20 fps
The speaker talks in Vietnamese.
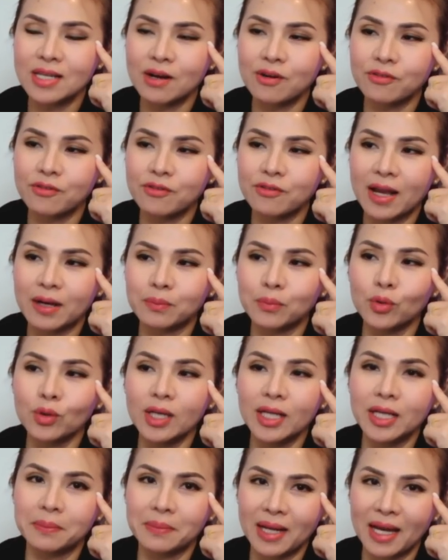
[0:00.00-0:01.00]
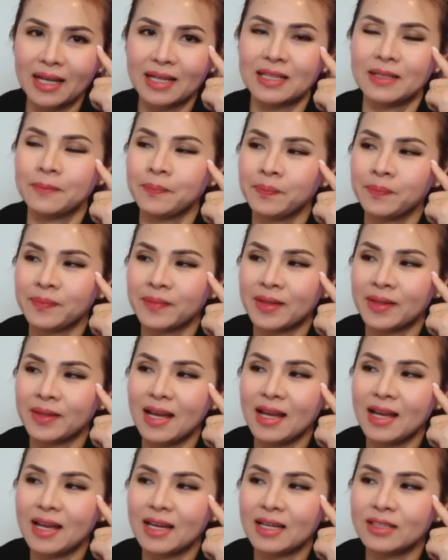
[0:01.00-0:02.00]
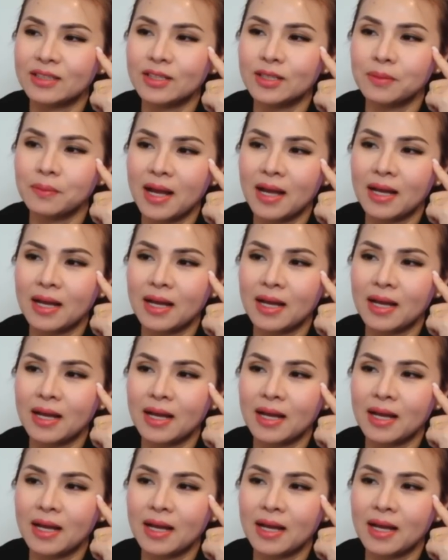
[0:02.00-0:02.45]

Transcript: sao vàng búa liềm này à nhưng